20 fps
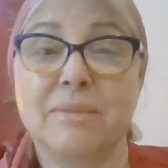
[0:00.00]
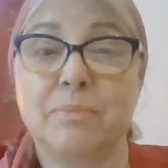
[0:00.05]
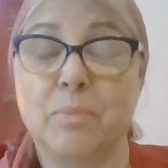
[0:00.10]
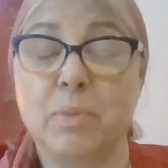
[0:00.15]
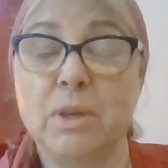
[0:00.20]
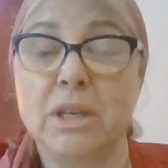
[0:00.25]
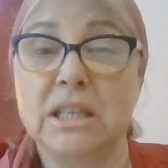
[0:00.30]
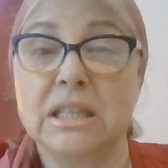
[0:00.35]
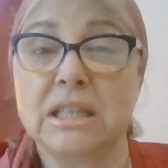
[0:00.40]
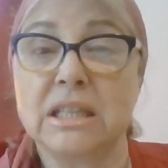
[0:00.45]

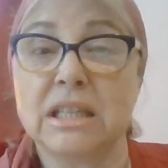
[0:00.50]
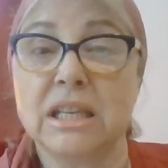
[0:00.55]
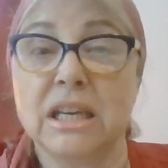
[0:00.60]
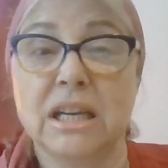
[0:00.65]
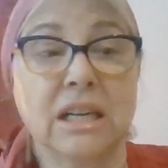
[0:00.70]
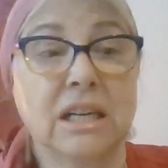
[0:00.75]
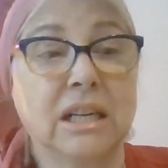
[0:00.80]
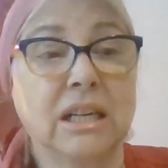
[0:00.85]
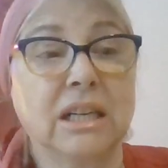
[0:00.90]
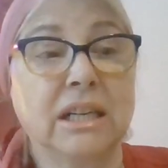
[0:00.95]

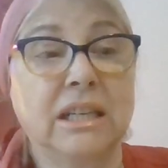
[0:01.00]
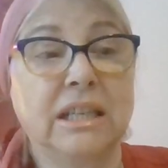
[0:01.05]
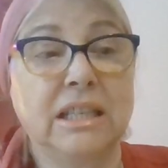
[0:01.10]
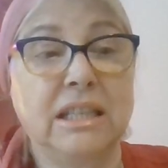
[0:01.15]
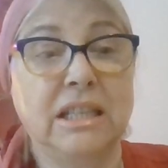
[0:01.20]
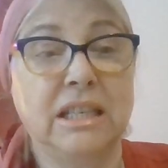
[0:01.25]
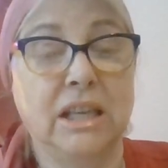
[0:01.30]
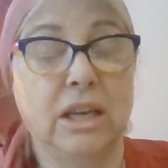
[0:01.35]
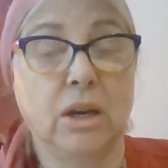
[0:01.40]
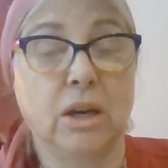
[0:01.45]
список,
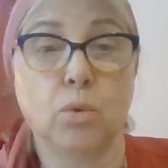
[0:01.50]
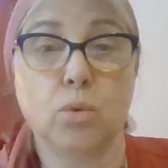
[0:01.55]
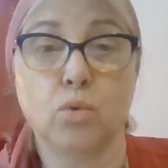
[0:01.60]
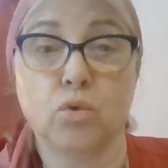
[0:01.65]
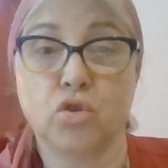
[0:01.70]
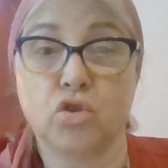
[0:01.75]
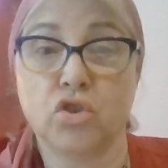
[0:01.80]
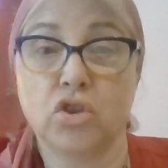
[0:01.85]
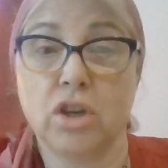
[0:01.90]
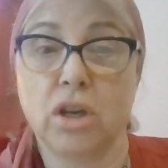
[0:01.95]
где
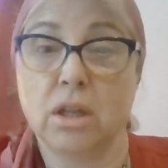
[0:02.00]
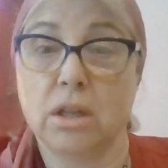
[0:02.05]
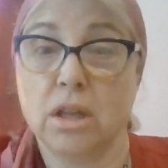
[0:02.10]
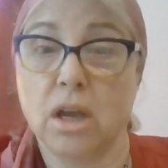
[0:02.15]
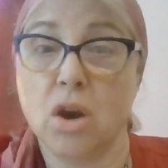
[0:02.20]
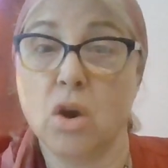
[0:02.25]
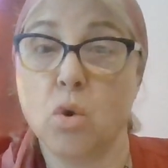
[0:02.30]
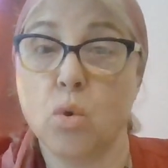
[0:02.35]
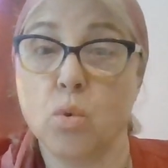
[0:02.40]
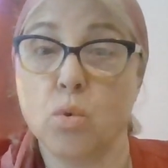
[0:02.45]
уже
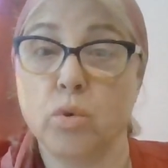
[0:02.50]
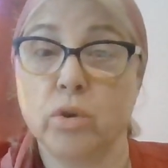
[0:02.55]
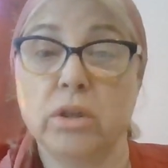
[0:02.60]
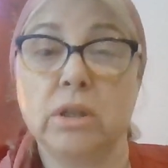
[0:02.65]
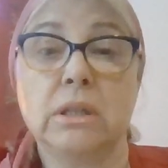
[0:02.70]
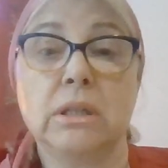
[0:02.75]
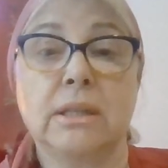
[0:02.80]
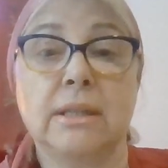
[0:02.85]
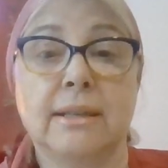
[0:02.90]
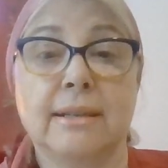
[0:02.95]

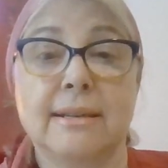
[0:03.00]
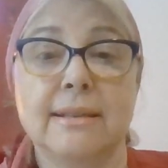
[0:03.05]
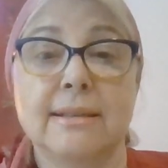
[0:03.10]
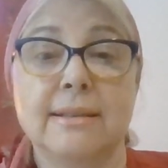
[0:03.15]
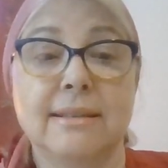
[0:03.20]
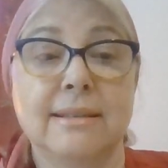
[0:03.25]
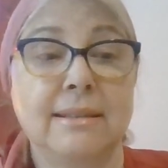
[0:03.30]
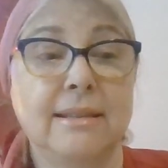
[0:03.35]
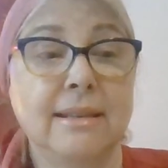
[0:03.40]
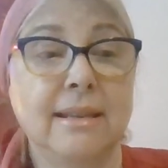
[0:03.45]
находится
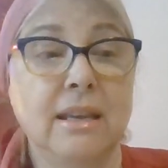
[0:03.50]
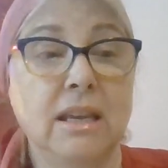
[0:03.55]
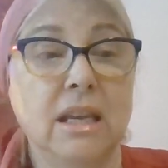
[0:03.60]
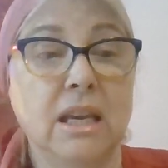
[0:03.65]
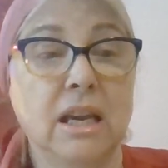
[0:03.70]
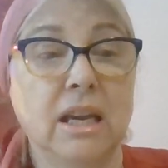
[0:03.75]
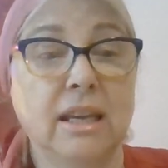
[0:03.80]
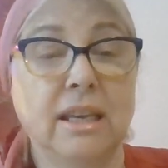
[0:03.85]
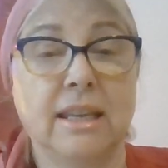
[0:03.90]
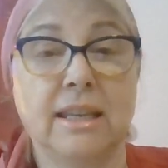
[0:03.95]

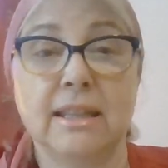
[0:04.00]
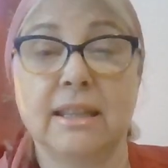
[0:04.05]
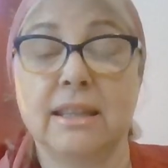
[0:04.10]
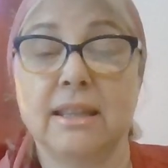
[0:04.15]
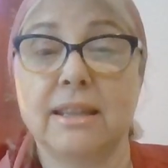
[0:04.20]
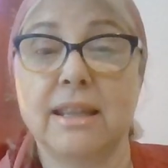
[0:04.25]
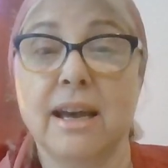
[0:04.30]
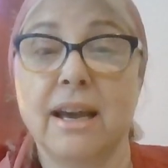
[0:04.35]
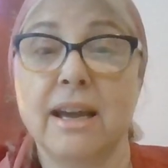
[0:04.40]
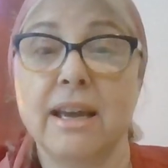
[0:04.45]
Россия,
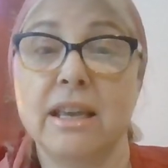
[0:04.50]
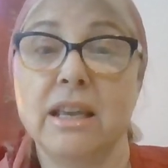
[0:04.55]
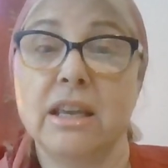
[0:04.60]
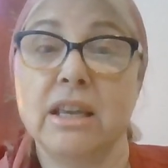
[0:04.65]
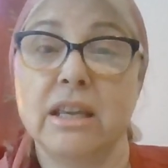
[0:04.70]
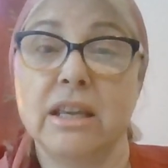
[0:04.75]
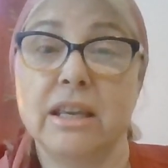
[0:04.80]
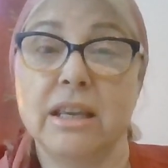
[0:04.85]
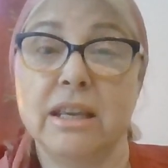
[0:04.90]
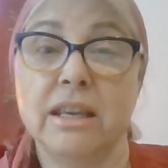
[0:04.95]
Китай
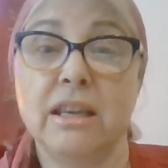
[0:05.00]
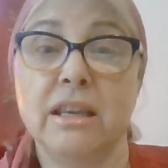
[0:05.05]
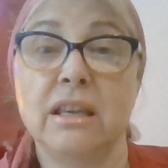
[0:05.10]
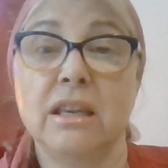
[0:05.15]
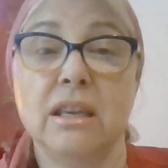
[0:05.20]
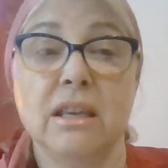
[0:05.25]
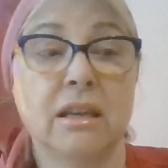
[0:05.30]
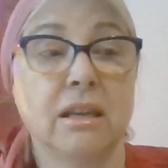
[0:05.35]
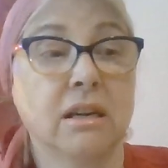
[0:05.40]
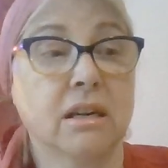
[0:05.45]

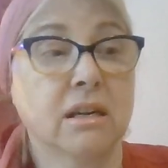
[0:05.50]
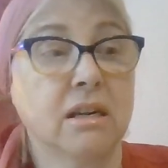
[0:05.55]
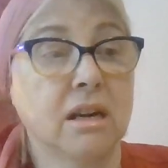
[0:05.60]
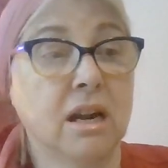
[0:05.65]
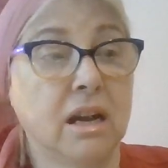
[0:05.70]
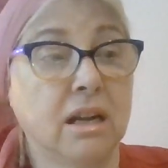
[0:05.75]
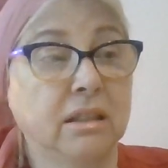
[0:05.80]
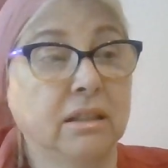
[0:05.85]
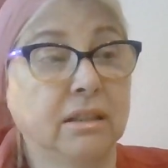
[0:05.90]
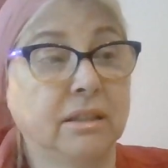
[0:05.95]
и
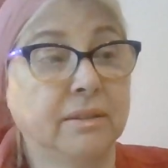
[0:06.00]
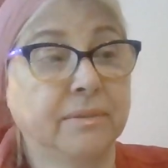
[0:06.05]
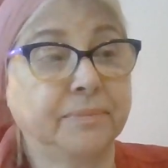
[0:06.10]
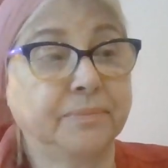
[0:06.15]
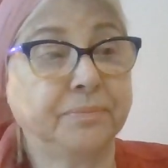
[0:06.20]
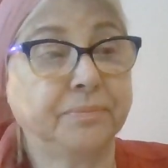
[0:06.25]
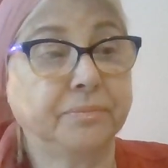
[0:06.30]
Иран.